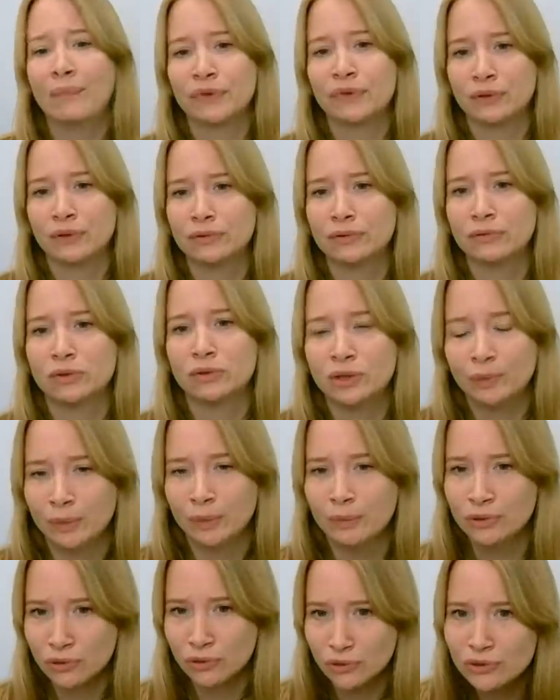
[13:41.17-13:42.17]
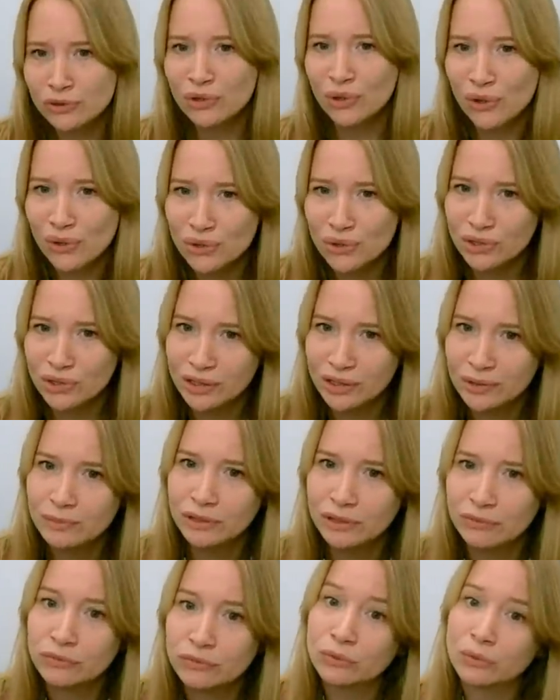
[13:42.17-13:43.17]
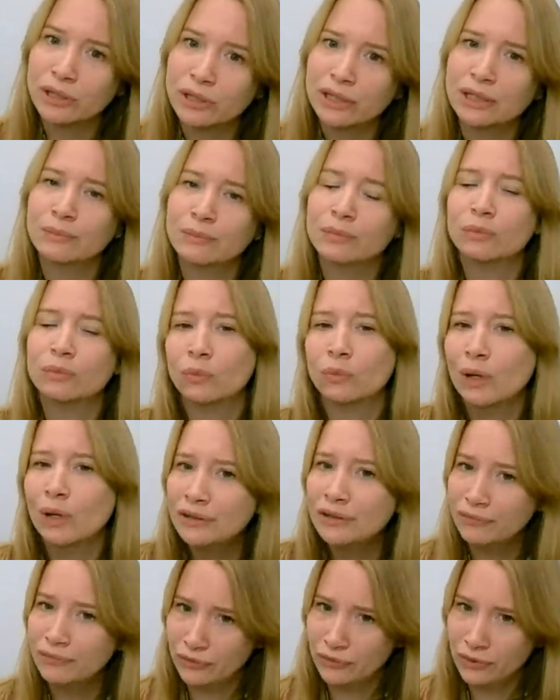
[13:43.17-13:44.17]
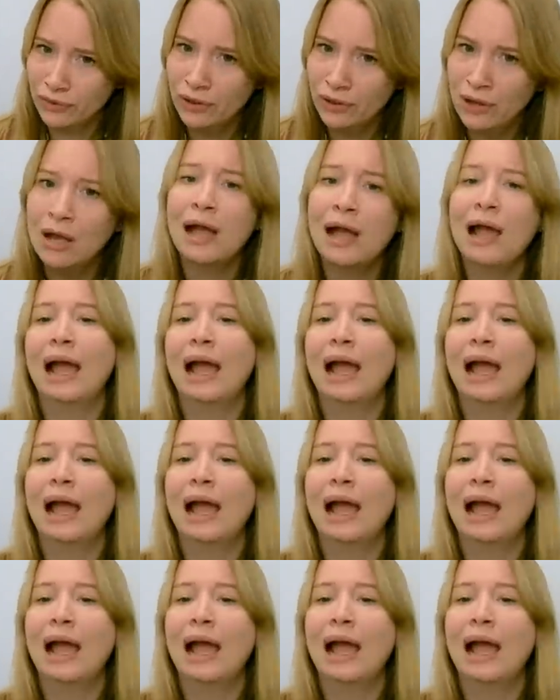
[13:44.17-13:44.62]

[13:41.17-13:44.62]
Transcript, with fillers: no, trzeba być ostrożnym i w której jakby łatwo